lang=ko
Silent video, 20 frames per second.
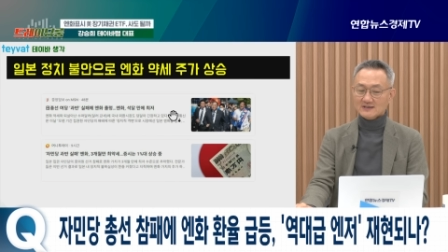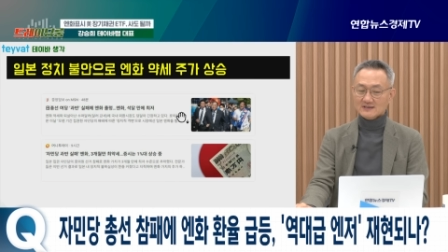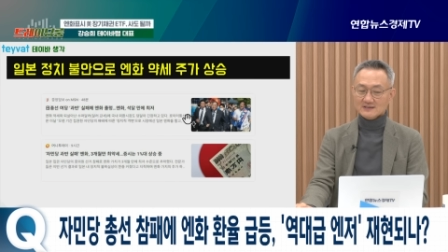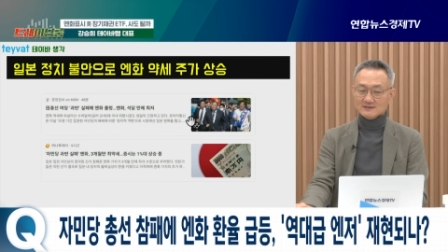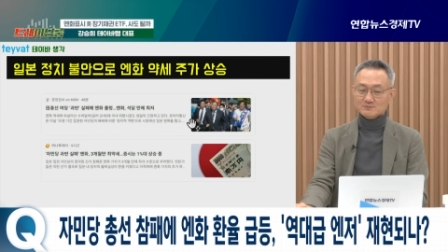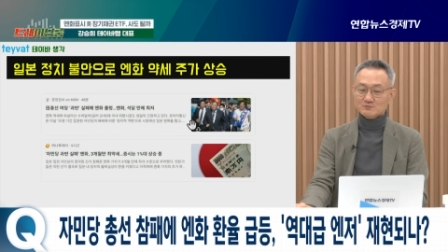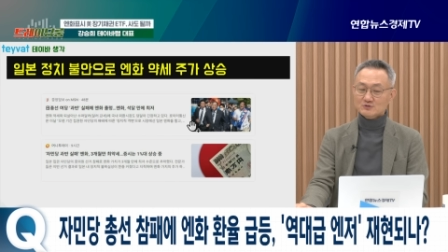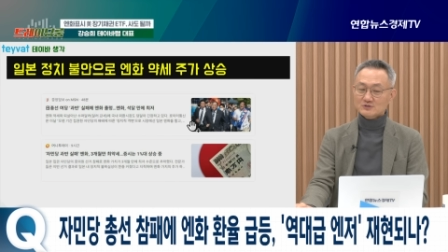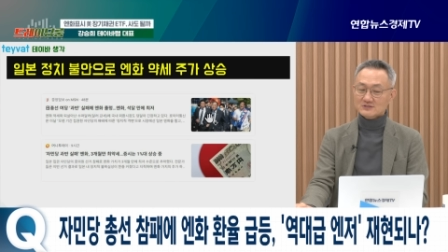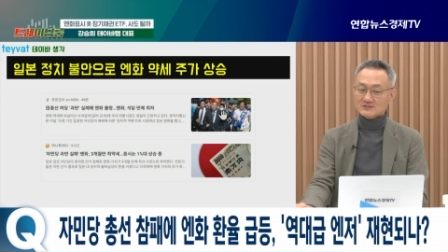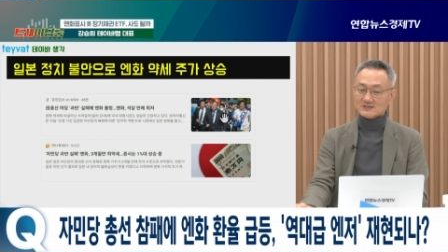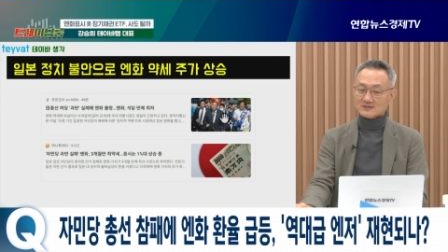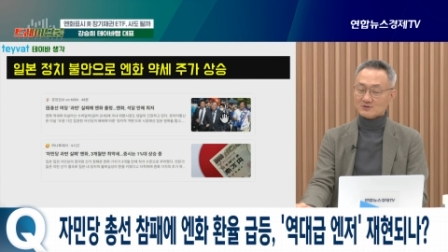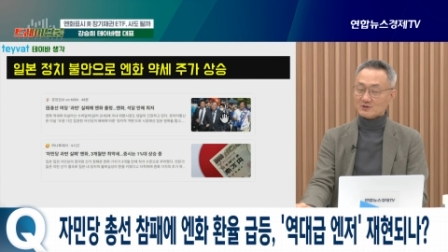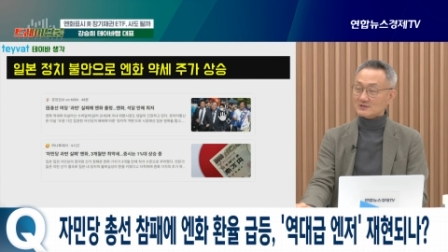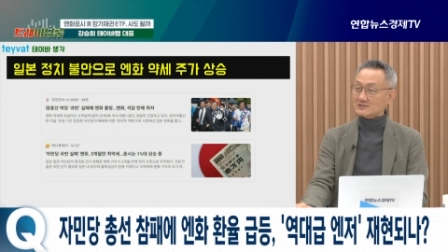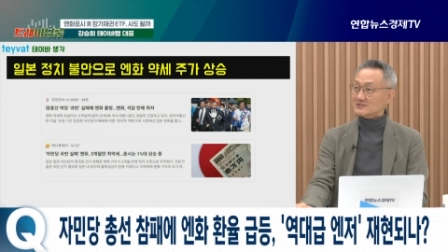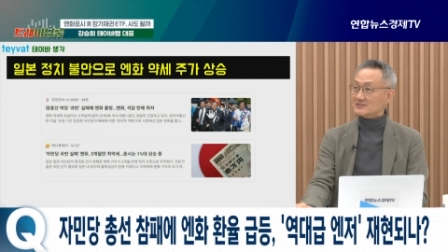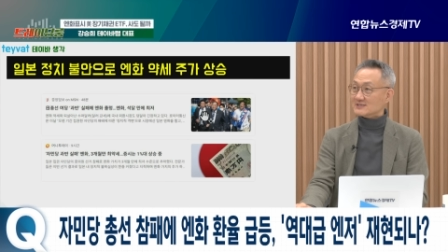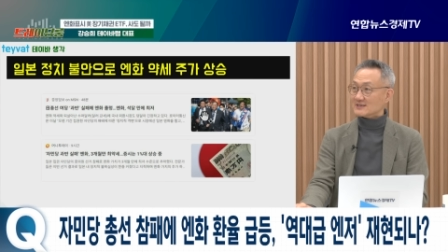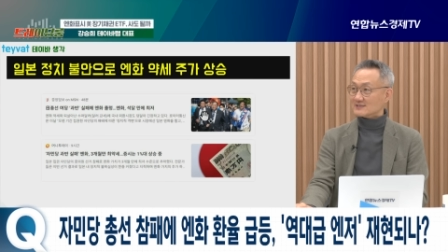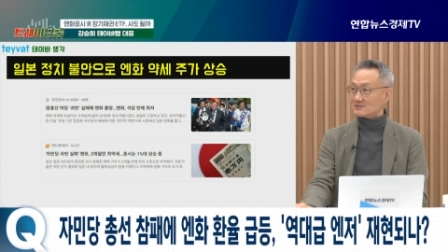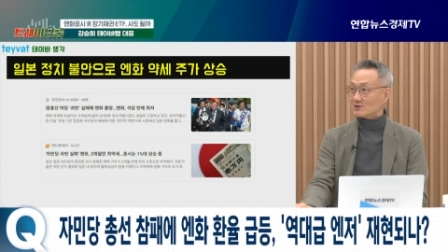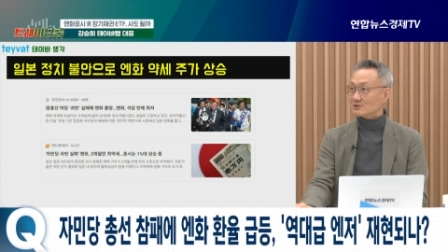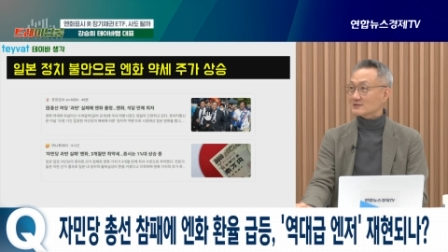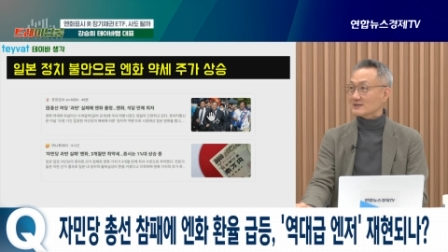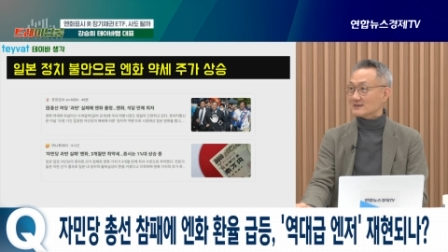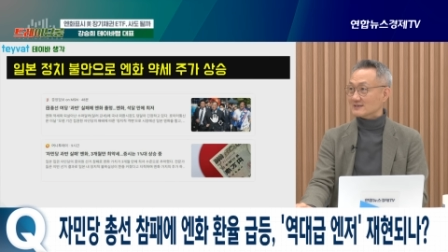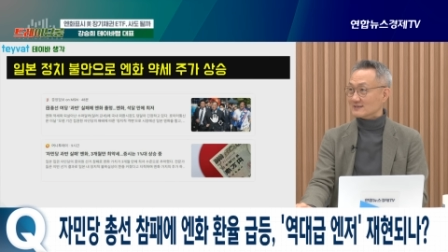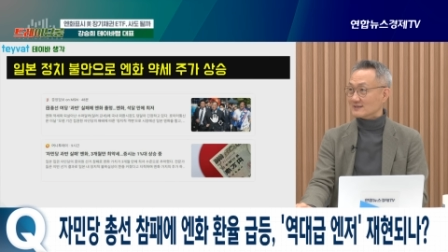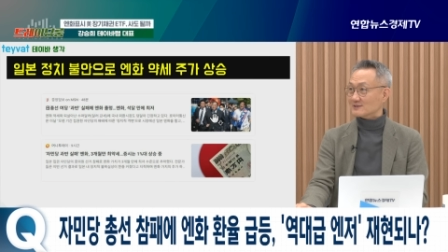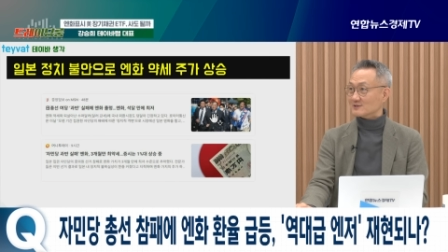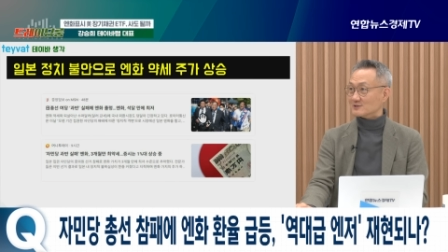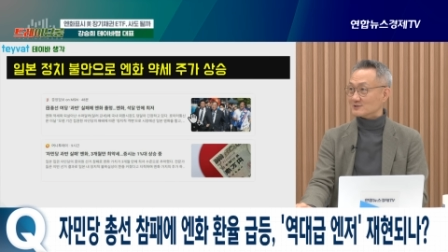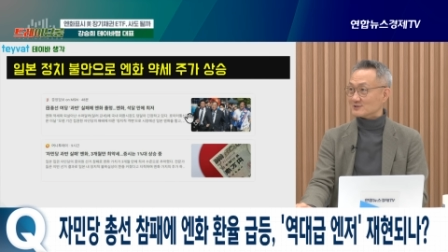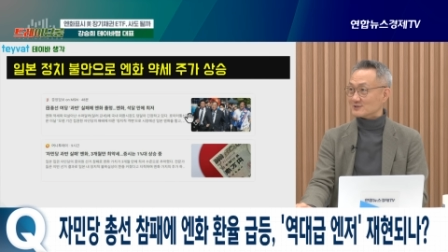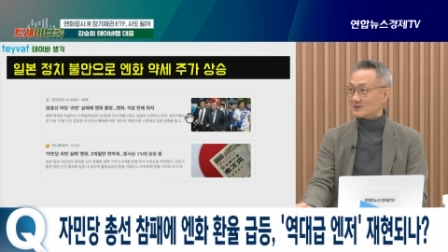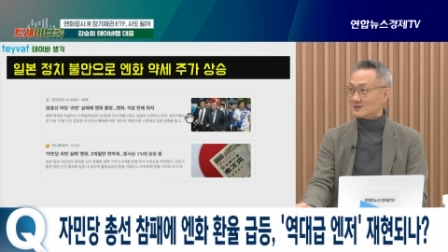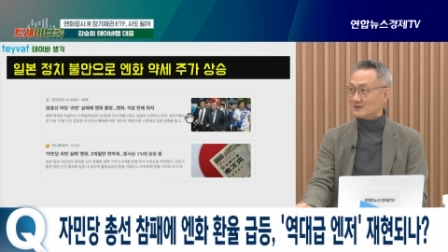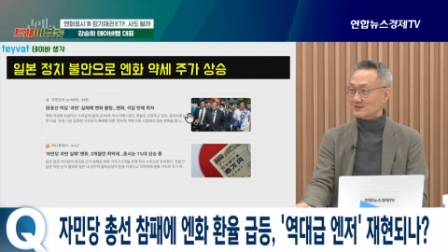이분이 이제 되신 지가 석 달이
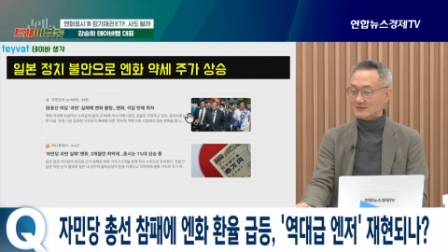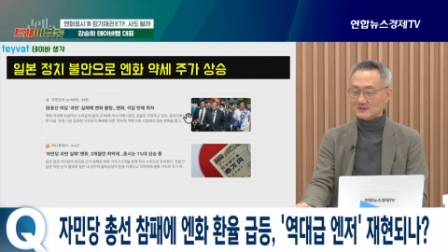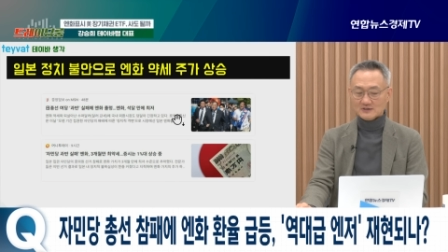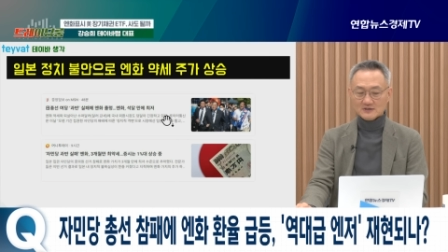되셨죠